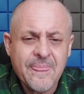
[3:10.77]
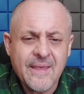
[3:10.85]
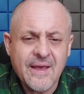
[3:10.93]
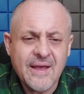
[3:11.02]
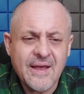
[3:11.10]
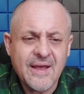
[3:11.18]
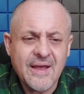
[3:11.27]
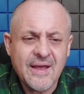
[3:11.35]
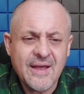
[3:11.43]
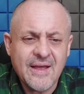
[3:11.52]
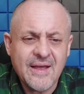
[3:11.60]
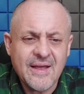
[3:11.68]

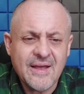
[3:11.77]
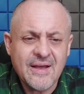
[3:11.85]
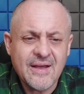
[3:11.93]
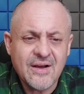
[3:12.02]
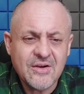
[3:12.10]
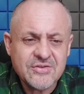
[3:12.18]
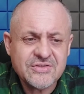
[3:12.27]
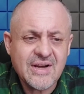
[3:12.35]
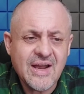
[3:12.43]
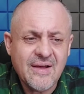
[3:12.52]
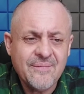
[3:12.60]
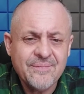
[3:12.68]
E,
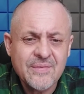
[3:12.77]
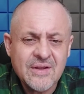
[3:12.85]
ostra.